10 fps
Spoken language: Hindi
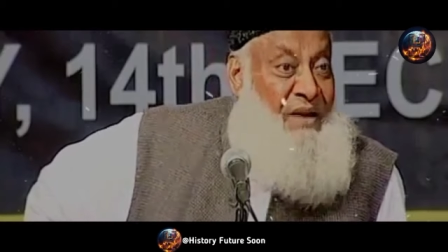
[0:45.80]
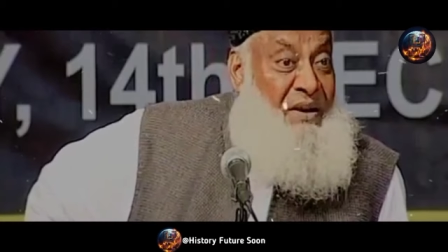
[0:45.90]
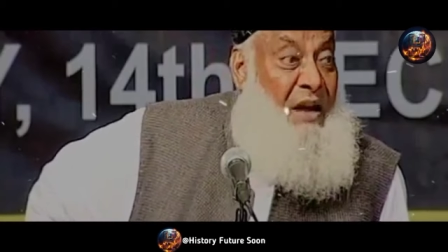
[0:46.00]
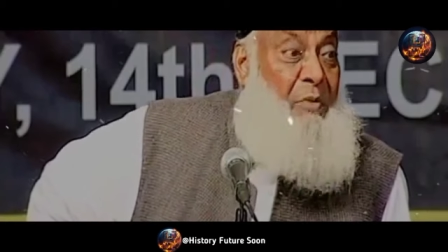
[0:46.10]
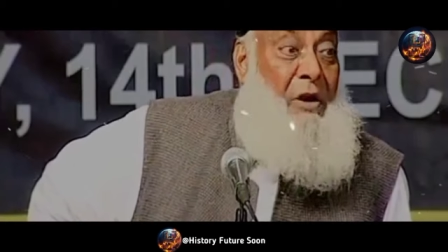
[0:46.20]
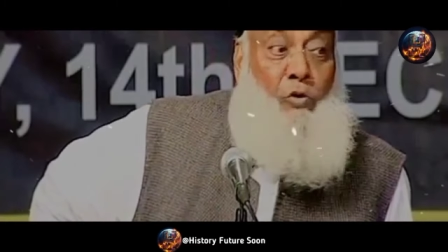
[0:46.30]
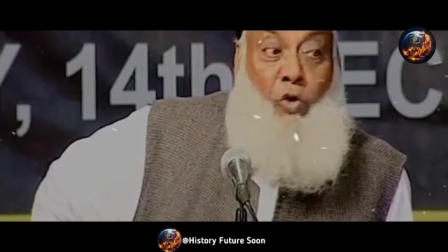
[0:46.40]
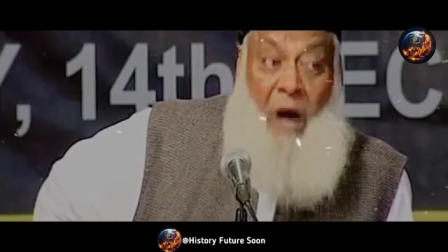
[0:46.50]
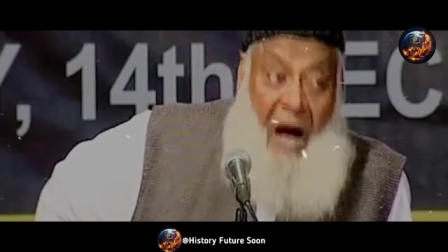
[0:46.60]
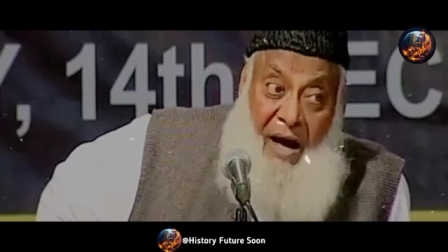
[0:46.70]
फिर
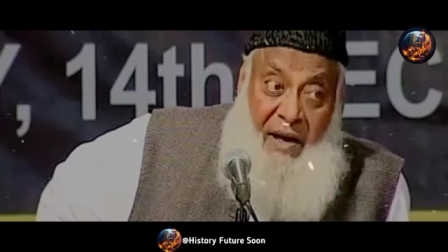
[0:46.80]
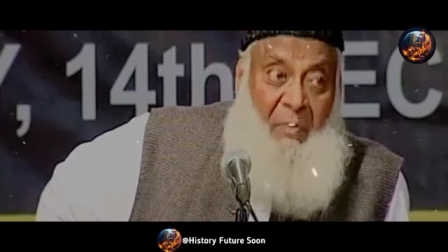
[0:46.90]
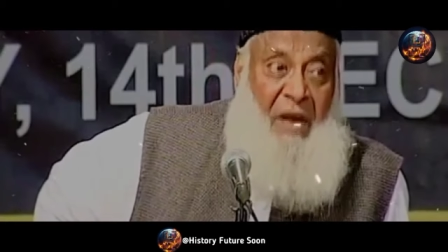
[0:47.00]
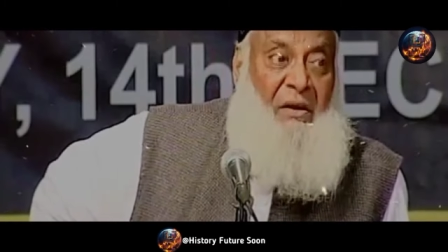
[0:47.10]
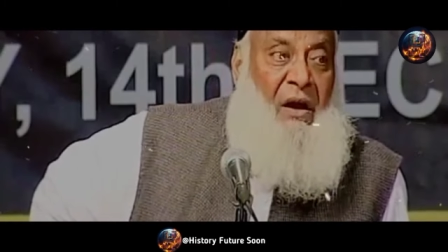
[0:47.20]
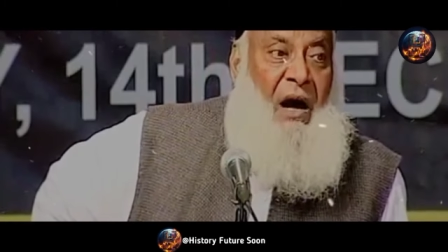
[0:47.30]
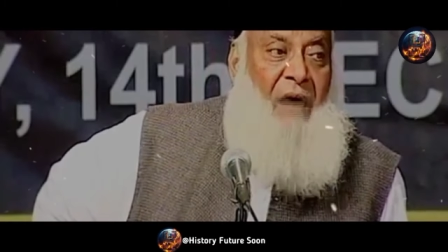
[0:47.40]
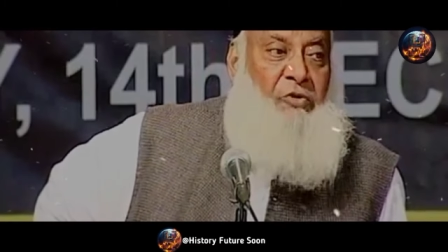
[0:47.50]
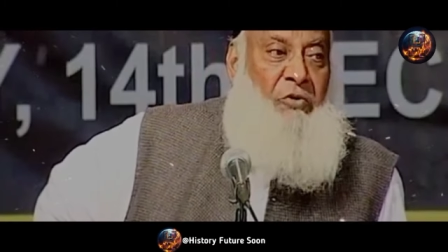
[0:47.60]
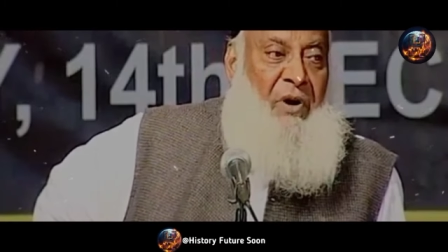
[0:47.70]
बिल कुरान
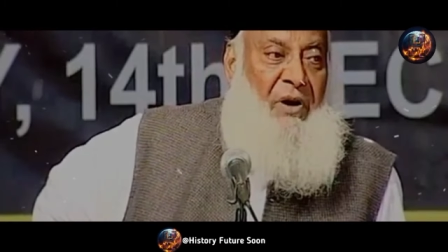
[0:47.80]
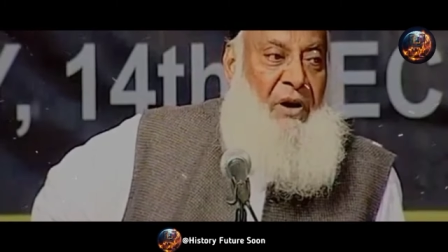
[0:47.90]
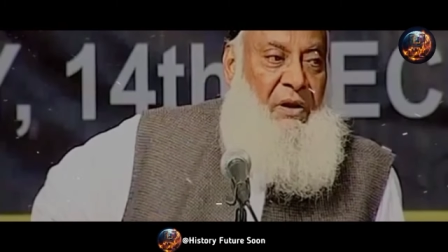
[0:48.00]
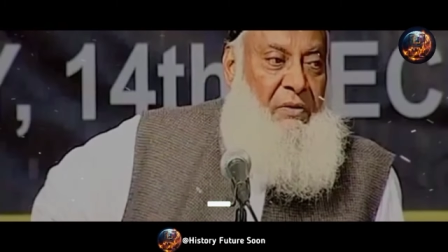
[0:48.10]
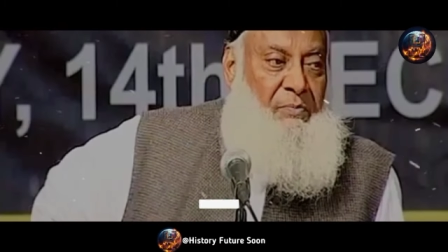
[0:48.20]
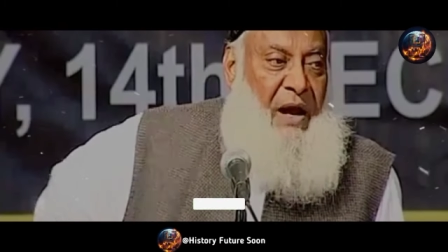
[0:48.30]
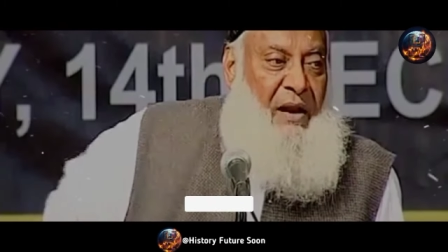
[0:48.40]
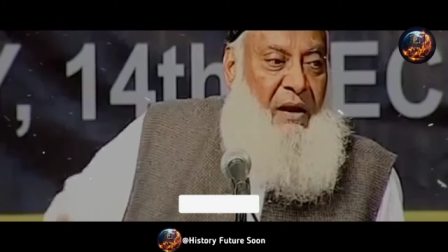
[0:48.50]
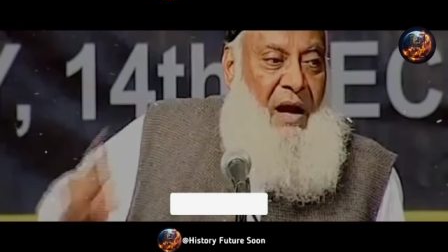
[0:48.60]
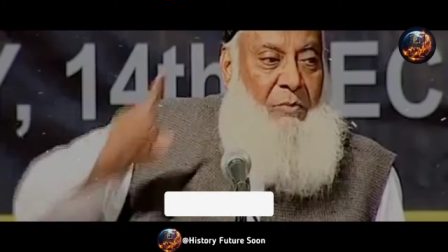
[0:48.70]
मैखाफ वाई
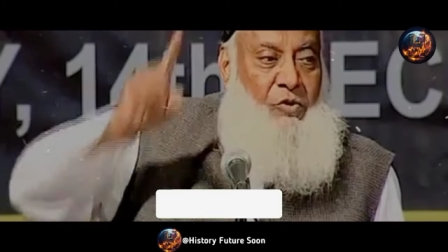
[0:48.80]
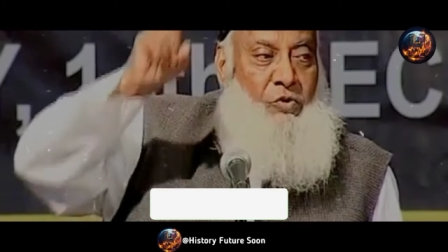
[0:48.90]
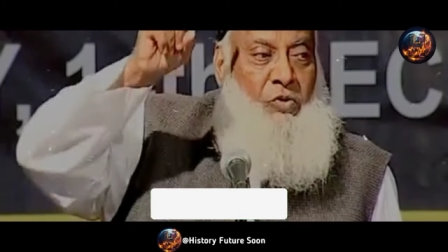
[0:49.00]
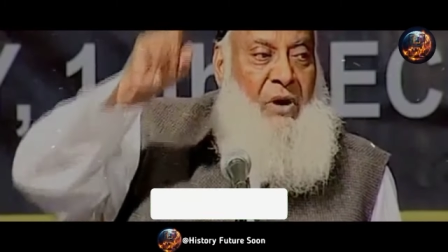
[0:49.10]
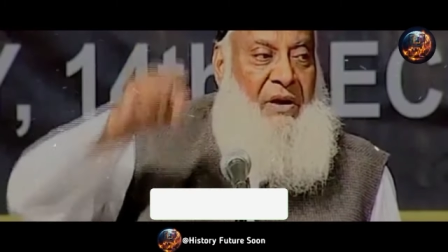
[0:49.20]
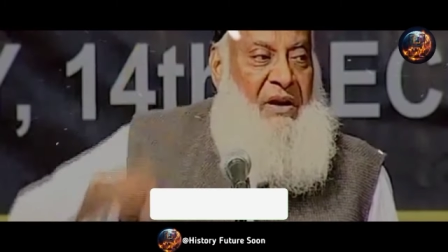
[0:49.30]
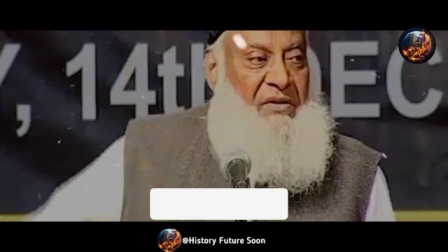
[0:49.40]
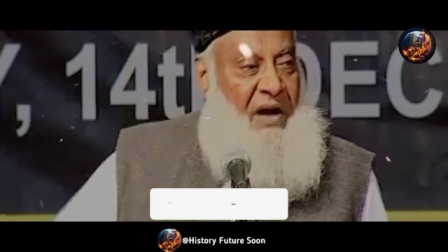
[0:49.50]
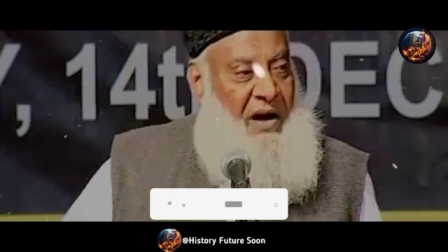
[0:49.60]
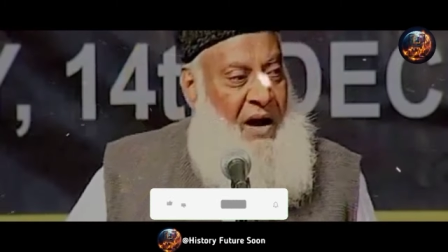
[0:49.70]
पहला का बुजुर्ग का
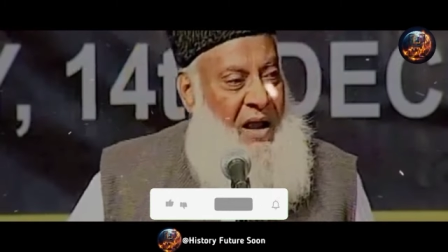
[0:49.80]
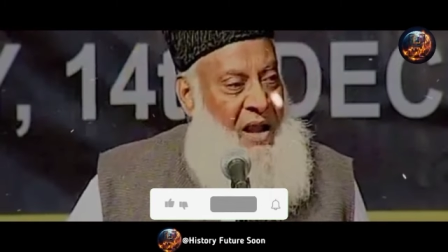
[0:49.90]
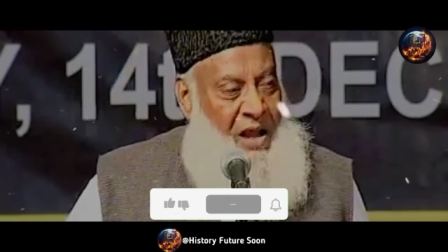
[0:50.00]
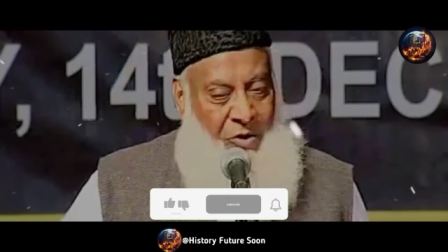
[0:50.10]
यह था